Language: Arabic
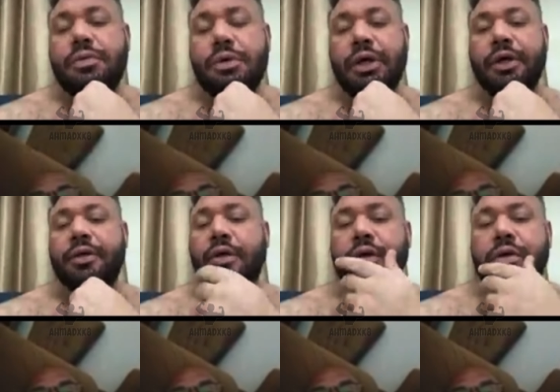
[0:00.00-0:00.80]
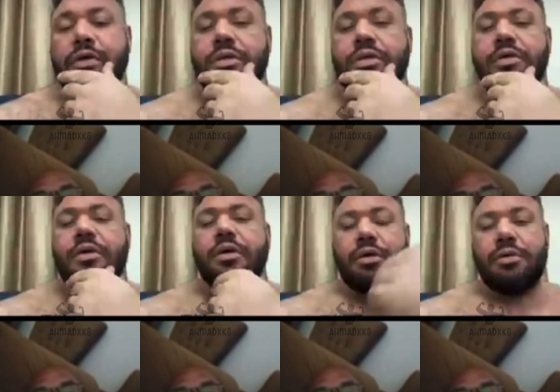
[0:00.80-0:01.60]
ايه
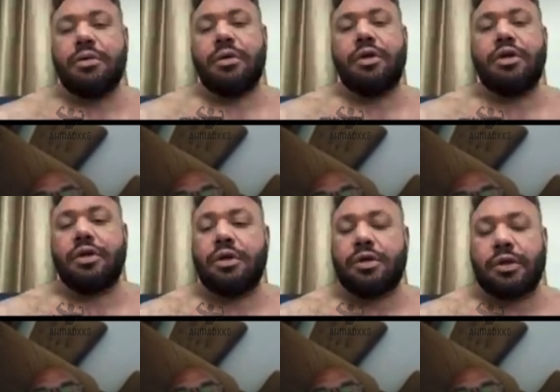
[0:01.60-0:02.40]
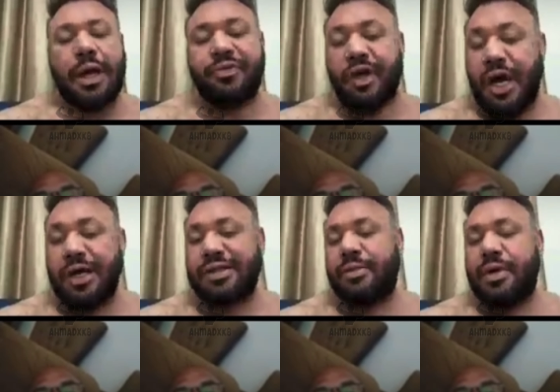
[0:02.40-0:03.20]
ايه كابتن
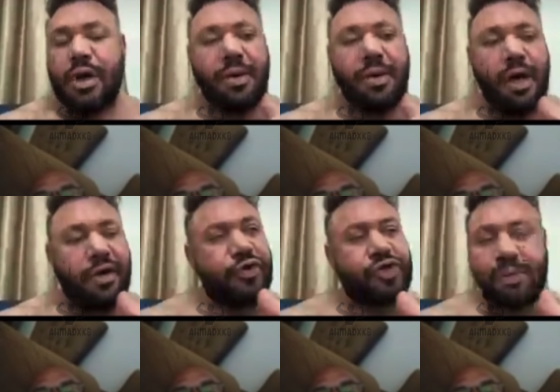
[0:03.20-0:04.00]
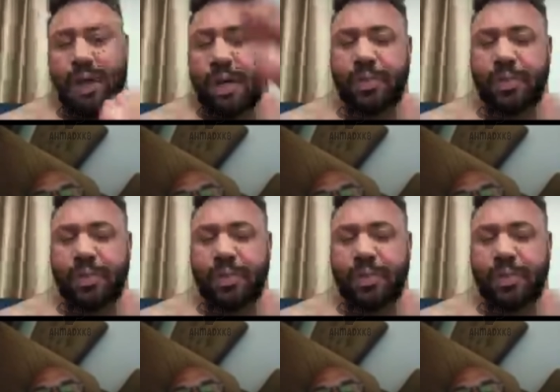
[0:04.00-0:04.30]
عاصم اللي ما بيعرفه شباب